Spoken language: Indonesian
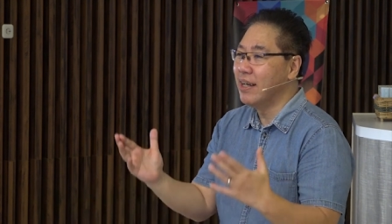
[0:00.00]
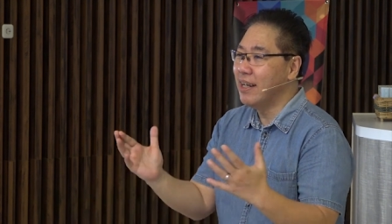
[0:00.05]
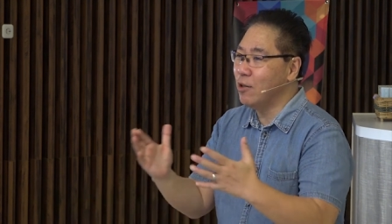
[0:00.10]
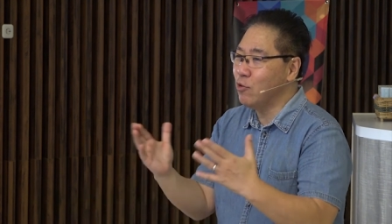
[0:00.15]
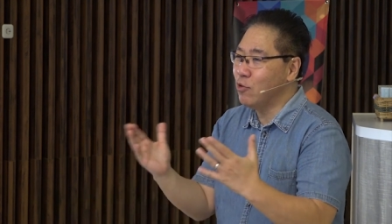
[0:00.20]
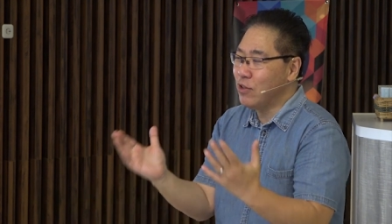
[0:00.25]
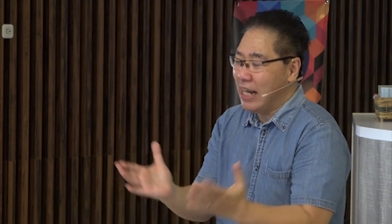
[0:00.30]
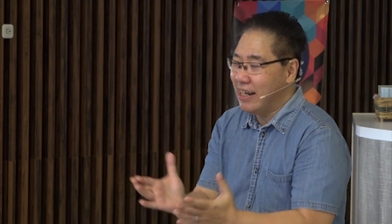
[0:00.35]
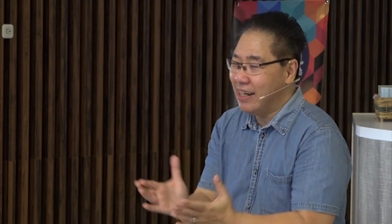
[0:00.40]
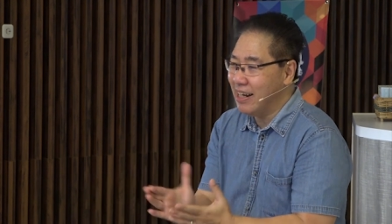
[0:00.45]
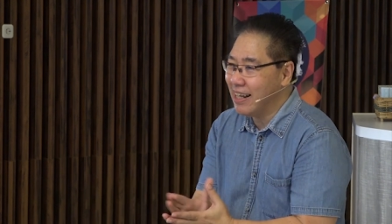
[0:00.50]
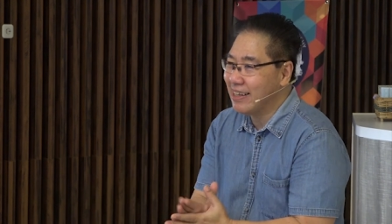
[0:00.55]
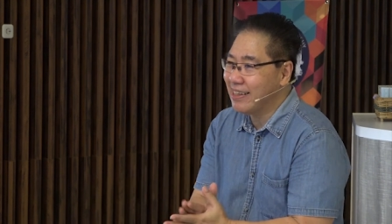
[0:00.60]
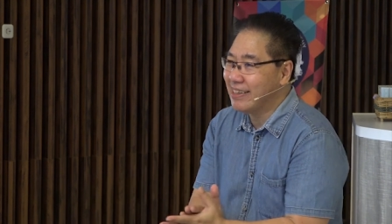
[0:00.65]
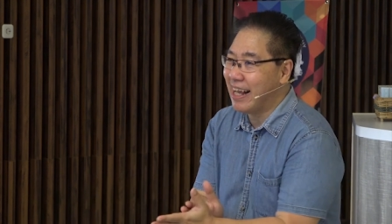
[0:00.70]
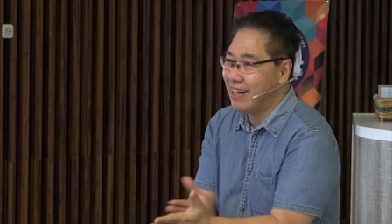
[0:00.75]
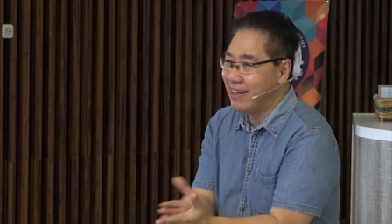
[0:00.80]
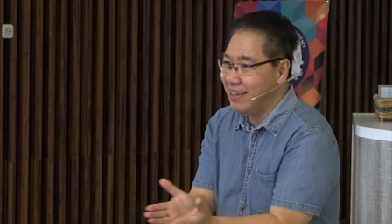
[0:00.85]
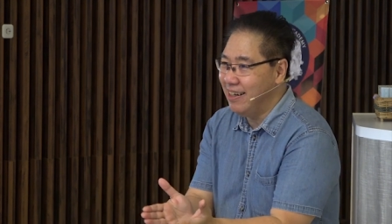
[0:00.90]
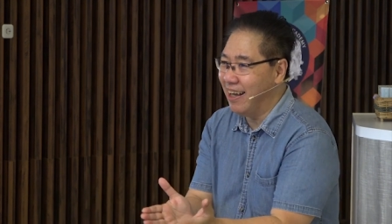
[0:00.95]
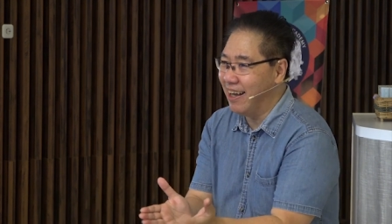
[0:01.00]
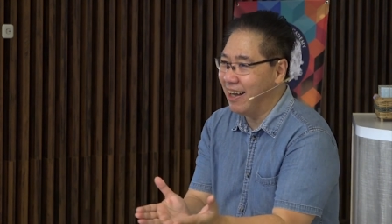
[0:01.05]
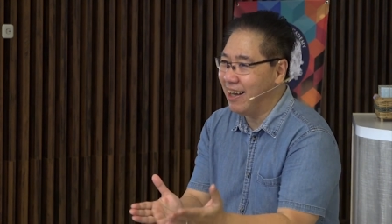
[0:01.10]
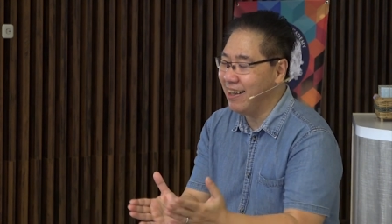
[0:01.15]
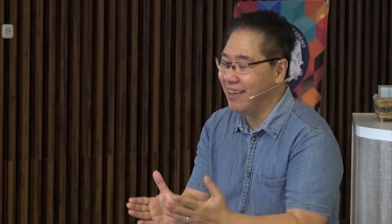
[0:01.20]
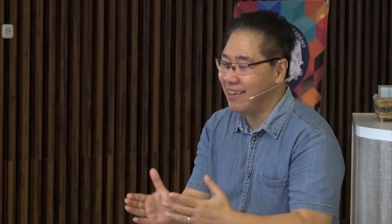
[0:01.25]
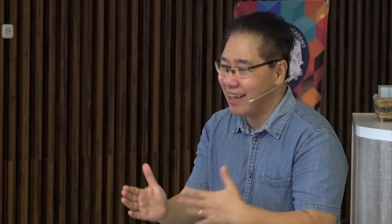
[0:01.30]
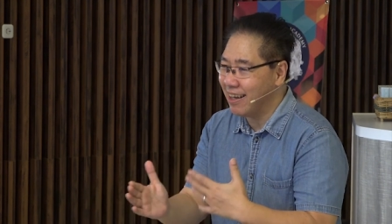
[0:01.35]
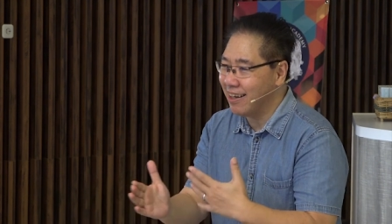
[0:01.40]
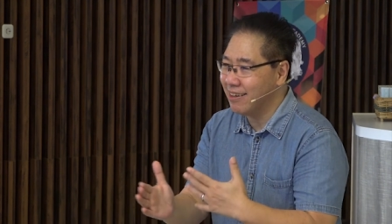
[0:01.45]
itu adalah
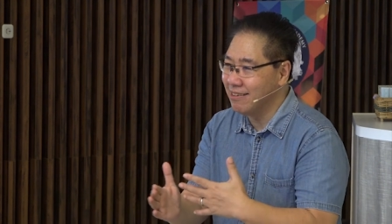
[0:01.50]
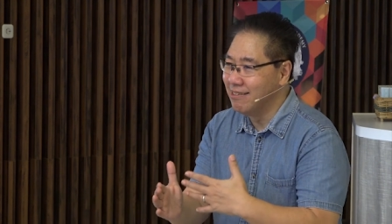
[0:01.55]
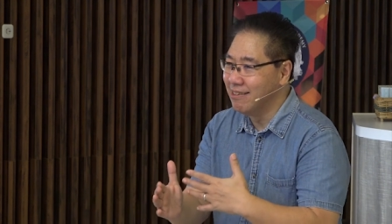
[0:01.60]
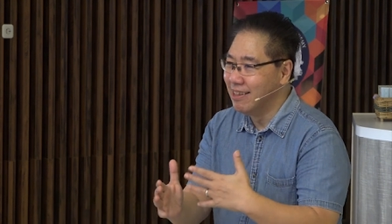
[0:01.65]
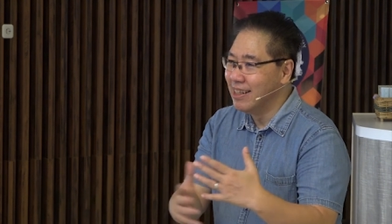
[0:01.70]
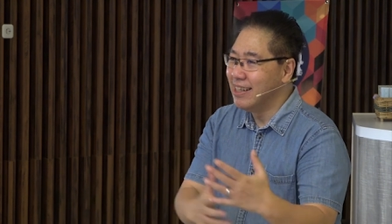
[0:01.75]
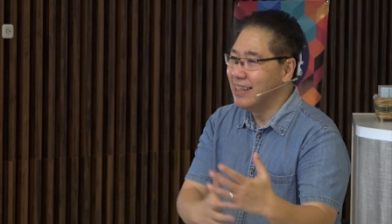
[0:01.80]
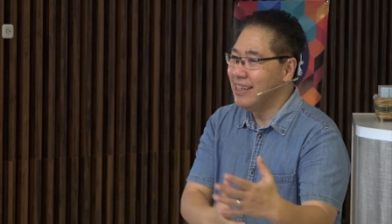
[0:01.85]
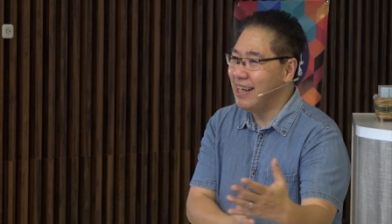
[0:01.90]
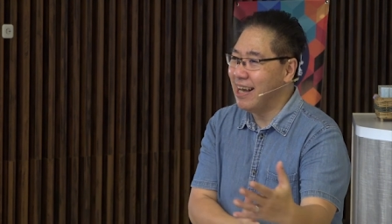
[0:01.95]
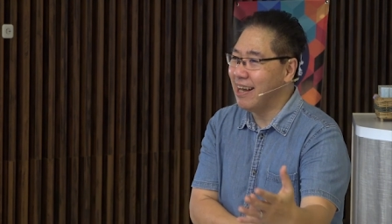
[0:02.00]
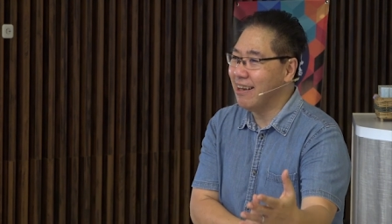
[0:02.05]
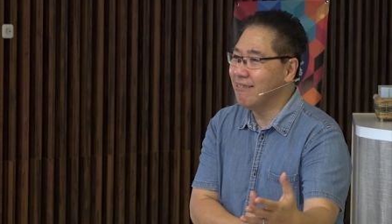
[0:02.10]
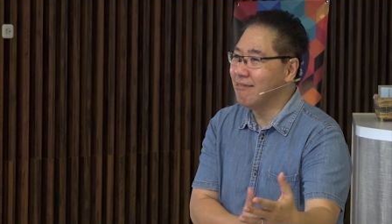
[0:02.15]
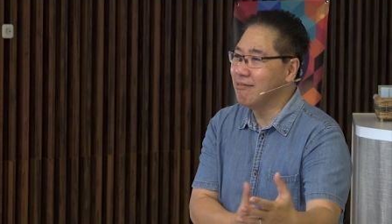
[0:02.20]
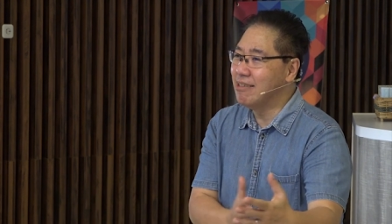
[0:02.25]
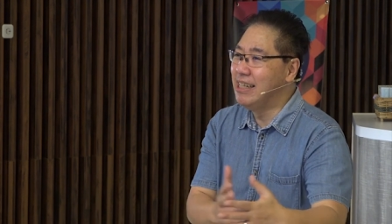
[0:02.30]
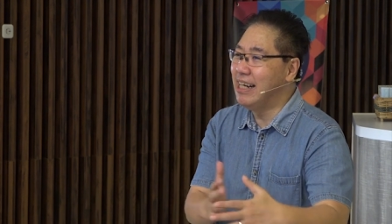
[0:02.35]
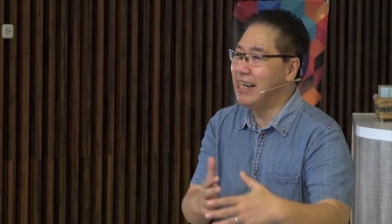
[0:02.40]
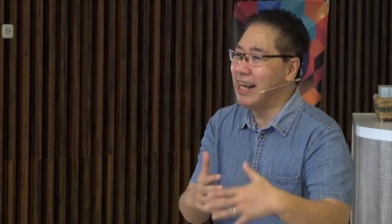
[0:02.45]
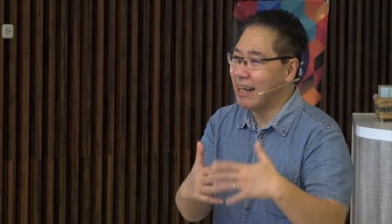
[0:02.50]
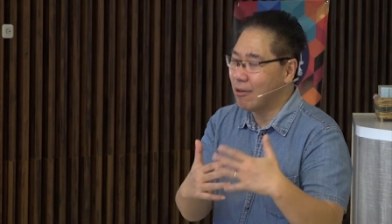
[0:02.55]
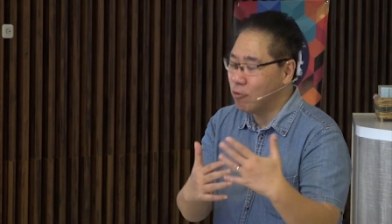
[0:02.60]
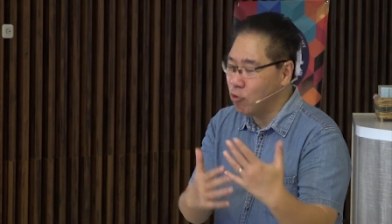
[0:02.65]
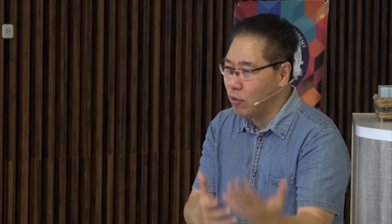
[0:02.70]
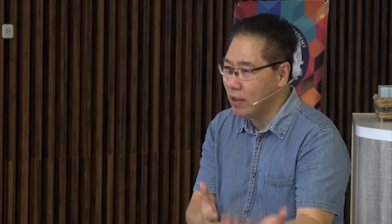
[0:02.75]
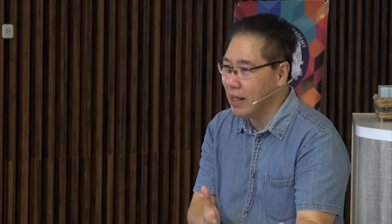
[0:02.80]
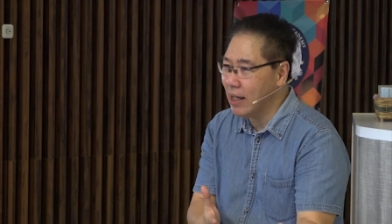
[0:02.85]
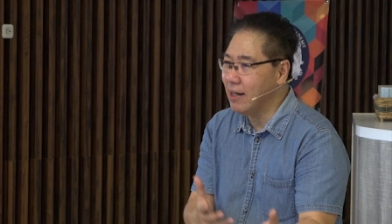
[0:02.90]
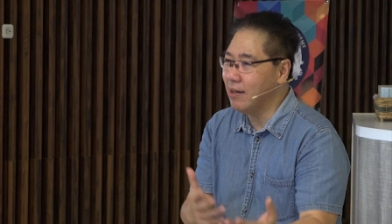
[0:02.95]
tanda yang yang
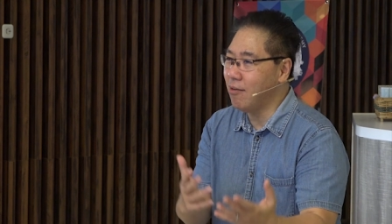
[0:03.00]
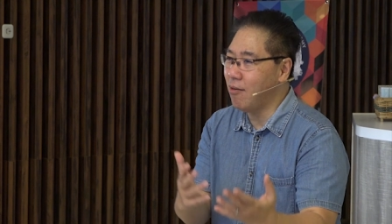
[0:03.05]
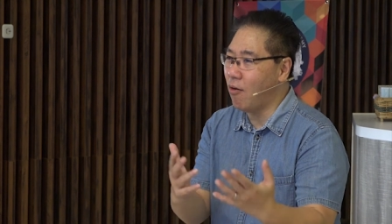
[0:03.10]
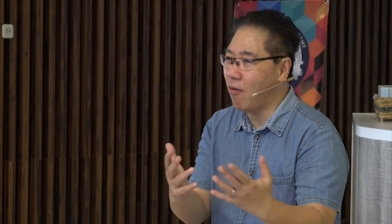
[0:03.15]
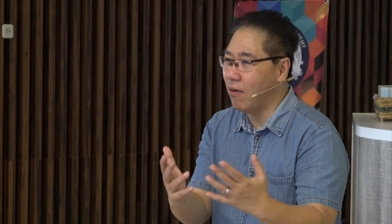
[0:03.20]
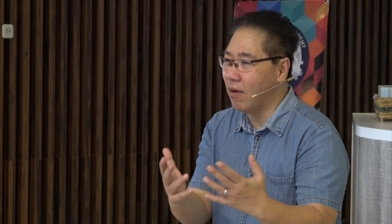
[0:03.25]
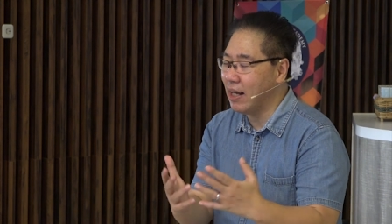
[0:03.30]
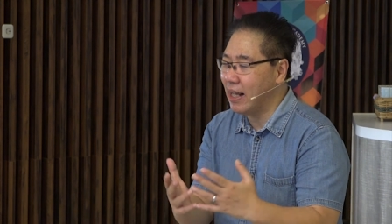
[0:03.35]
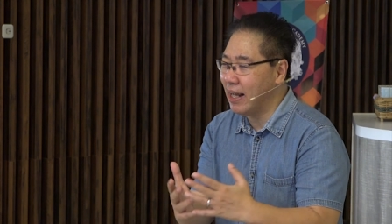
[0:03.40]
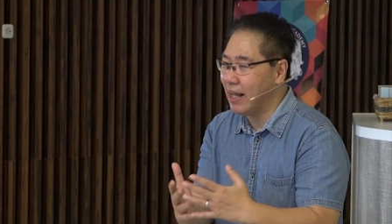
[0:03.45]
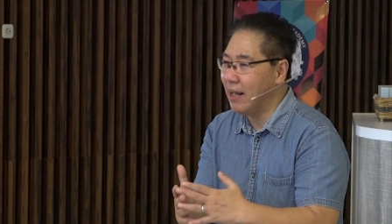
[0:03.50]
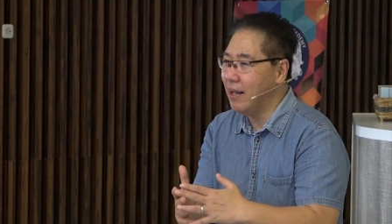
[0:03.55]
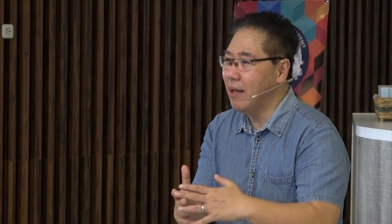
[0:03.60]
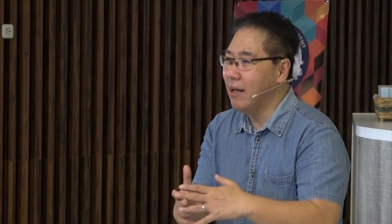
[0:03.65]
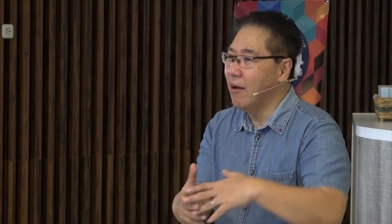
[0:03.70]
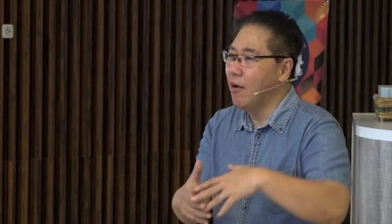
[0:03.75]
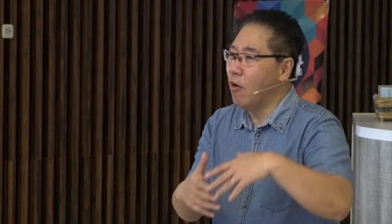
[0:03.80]
dilakukan oleh